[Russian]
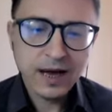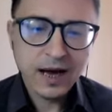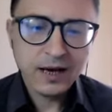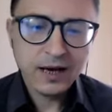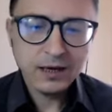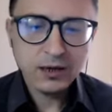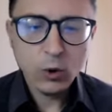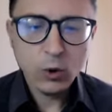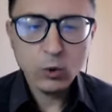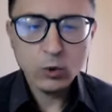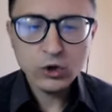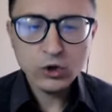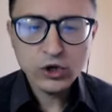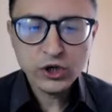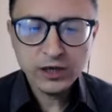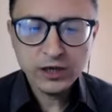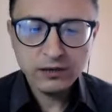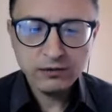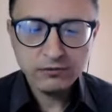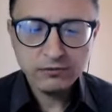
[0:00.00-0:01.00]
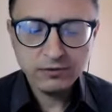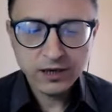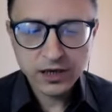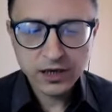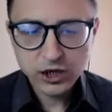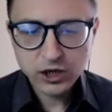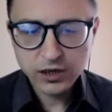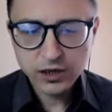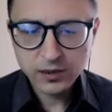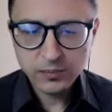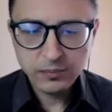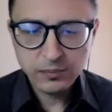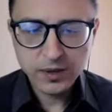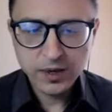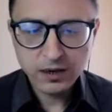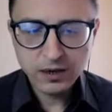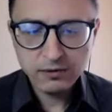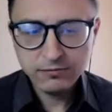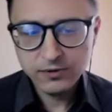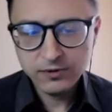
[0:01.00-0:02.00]
как ожили ваши
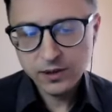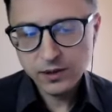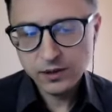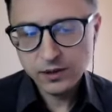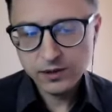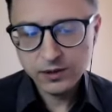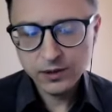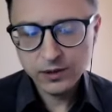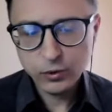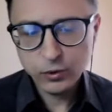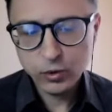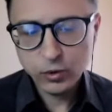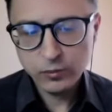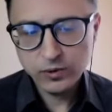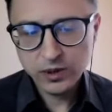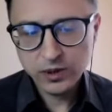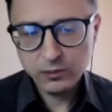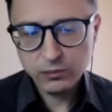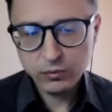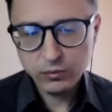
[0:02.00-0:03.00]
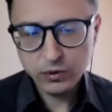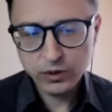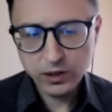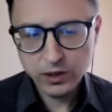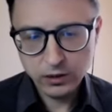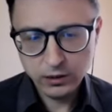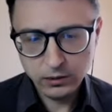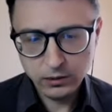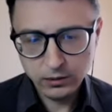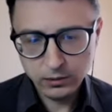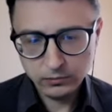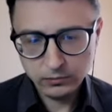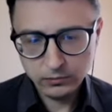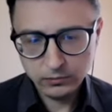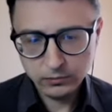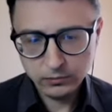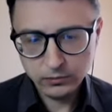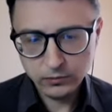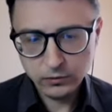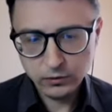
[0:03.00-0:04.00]
первые съедобные букеты?
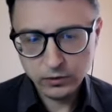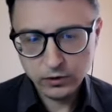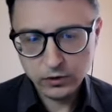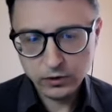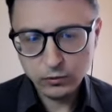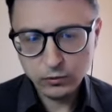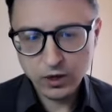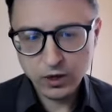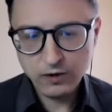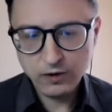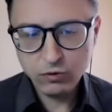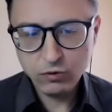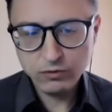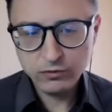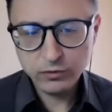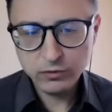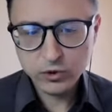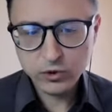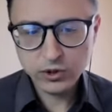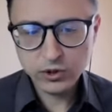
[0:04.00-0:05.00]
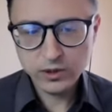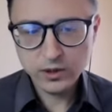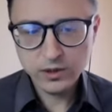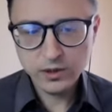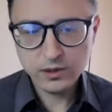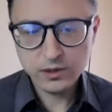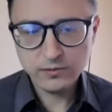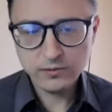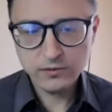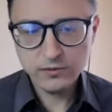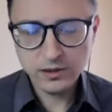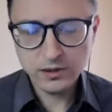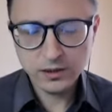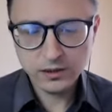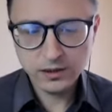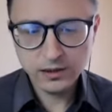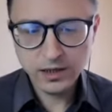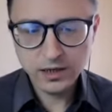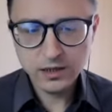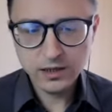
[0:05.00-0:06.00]
То есть у кого вы учились в
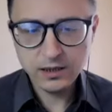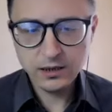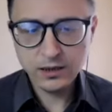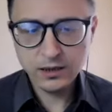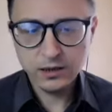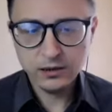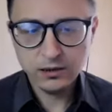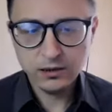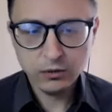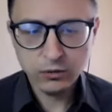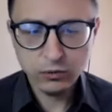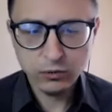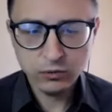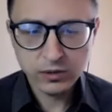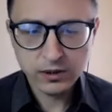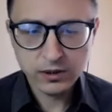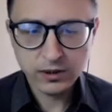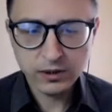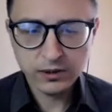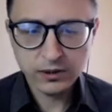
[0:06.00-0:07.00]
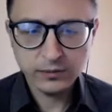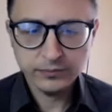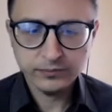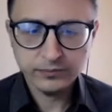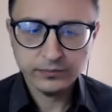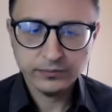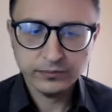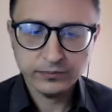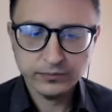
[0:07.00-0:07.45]
интернете или на курсах?